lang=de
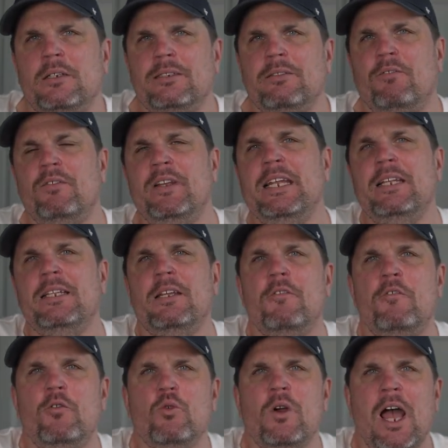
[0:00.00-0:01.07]
fliegen den
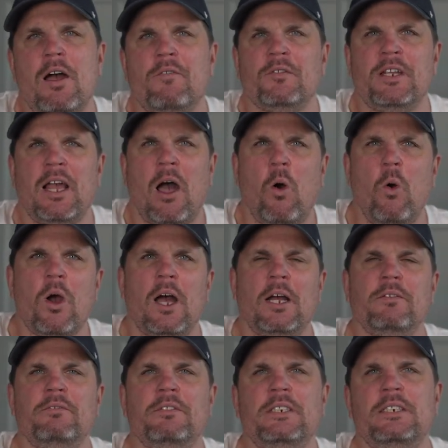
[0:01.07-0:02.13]
Flughafen ja auch
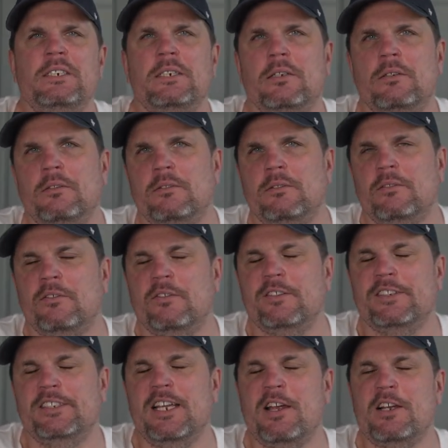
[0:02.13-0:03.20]
an, wie ich
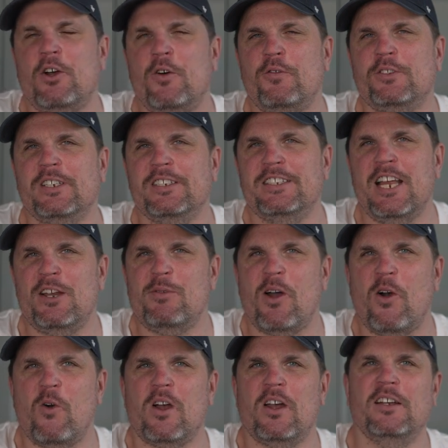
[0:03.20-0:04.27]
sehr oft selber
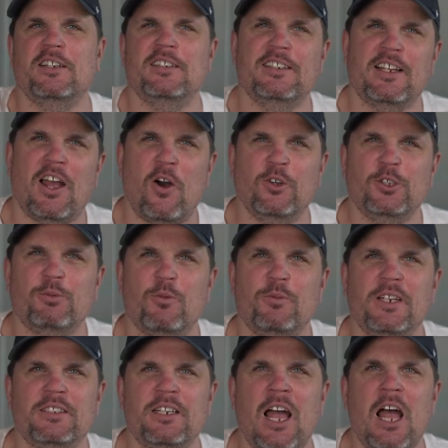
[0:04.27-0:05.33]
auch
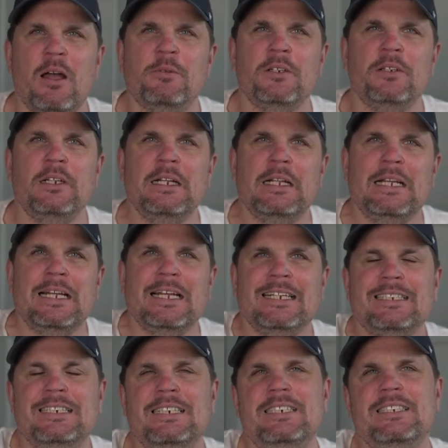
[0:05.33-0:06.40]
ausprobiert habe.
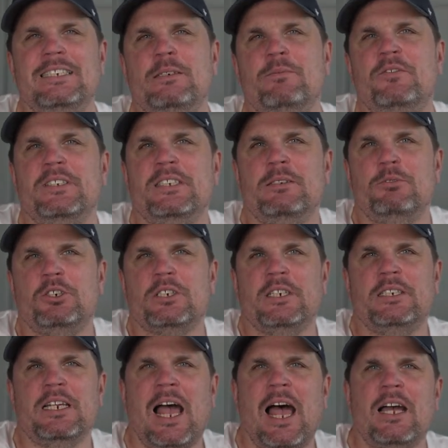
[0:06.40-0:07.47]
Die
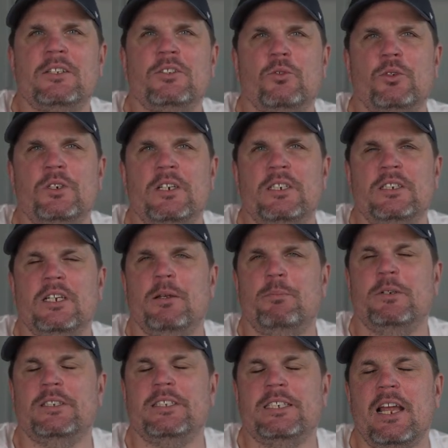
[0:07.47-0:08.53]
747-8 oder die
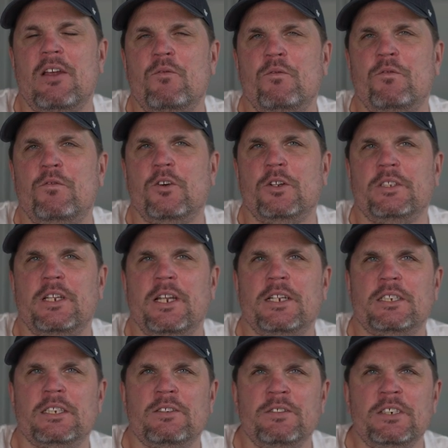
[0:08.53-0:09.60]
7 von der
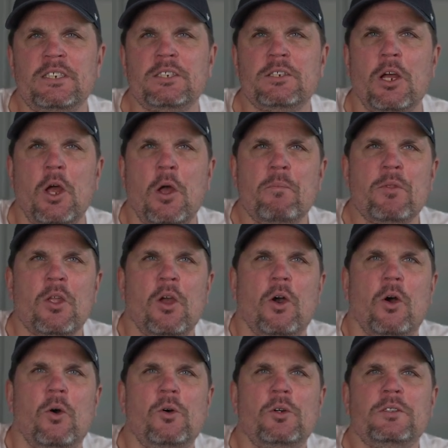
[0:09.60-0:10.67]
Swiss.
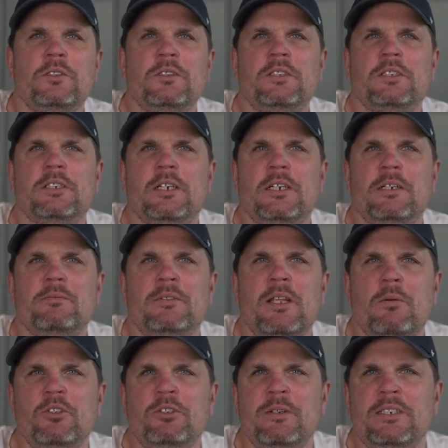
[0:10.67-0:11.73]
Und ähm, da
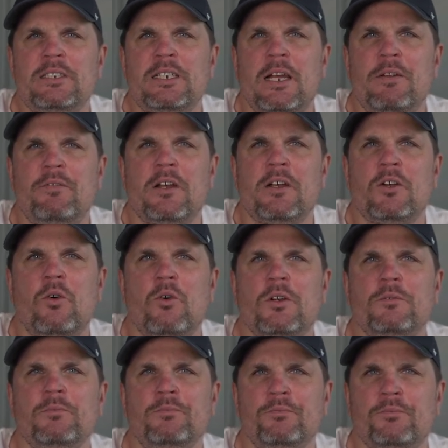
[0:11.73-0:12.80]
muss man sich einfach
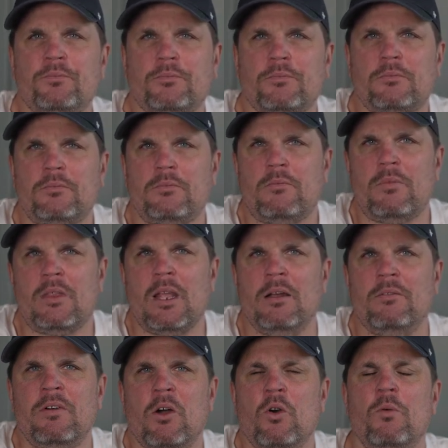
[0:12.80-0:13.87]
gucken,
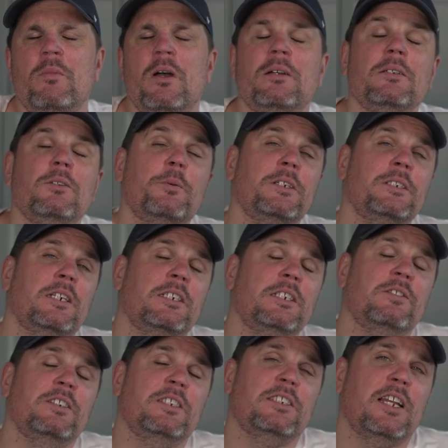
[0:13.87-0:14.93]
Warum? Übrigens hat die
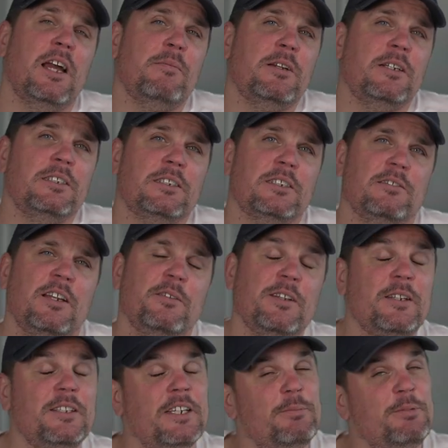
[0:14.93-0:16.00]
Swiss damals
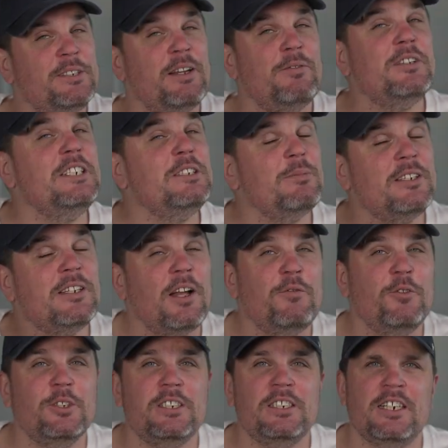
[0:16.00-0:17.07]
den Triple 7 diesmal
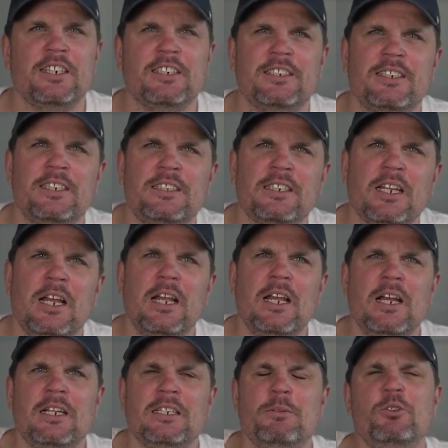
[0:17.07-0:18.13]
340 eingesetzt.
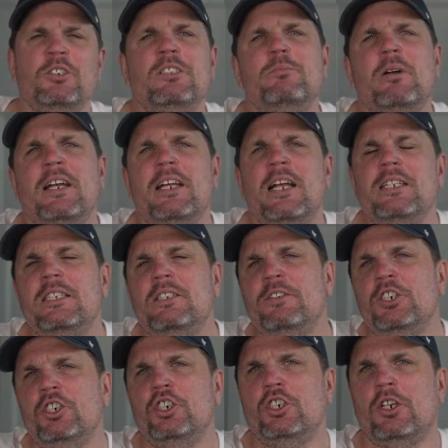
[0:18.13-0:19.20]
Die mussten beide einen
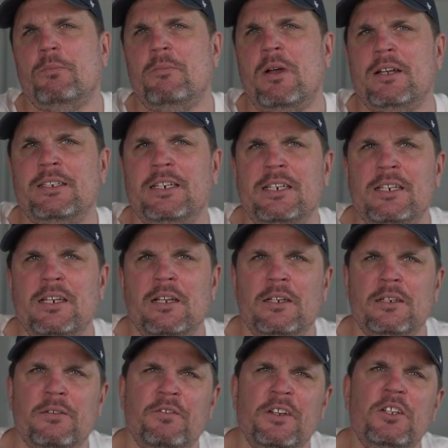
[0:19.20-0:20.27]
Zwischenstopp machen in
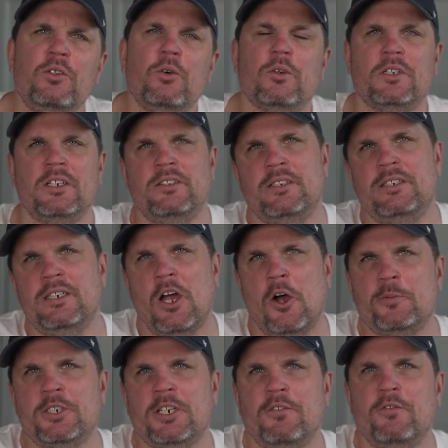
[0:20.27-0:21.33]
äh, Windhoek, das ist die
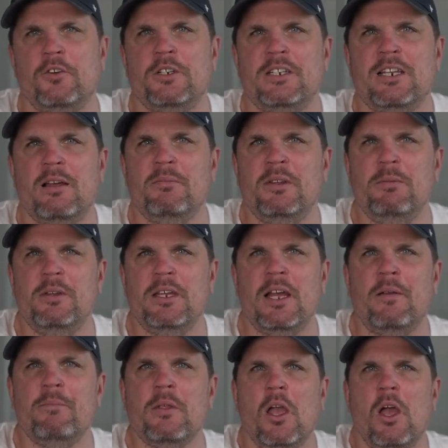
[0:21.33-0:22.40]
Hauptstadt von
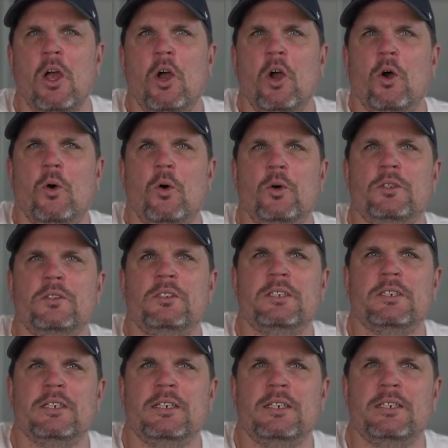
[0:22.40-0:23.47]
Namibia. Und
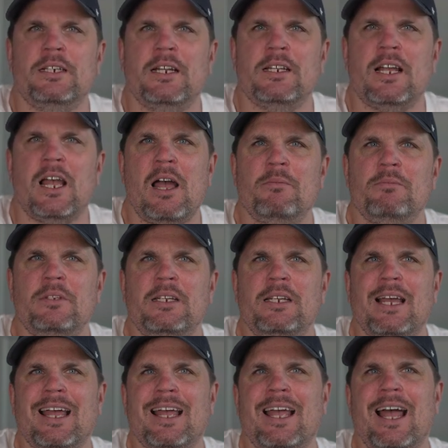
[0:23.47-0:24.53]
äh, dann kamen die
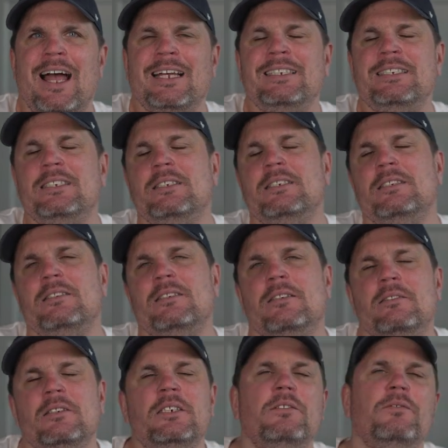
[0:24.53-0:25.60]
Reisenden
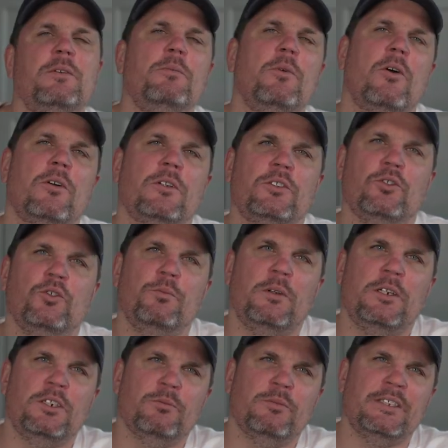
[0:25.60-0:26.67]
nicht wie morgens
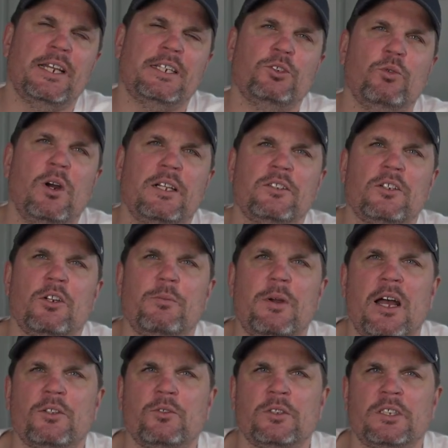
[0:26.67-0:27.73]
üblich um 6 Uhr an, sondern um
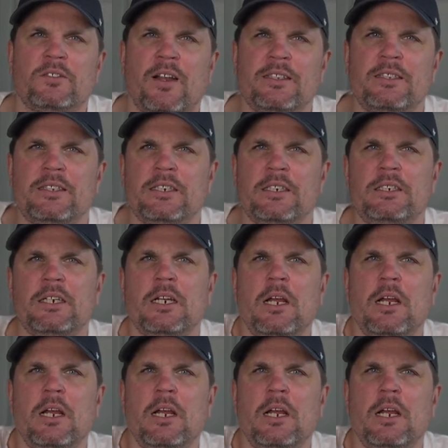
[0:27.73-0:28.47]
8.20 Uhr.